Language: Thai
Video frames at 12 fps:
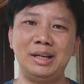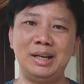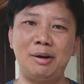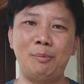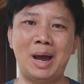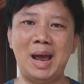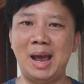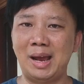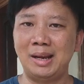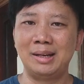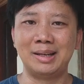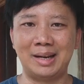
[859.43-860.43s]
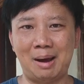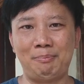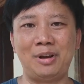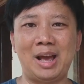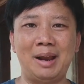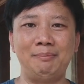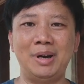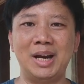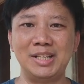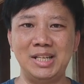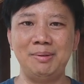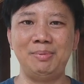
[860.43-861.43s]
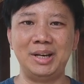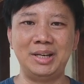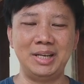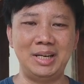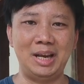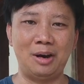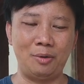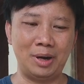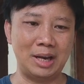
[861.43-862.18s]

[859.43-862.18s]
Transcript: เรียกว่าระดับงานมืออาชีพเลยทีเดียว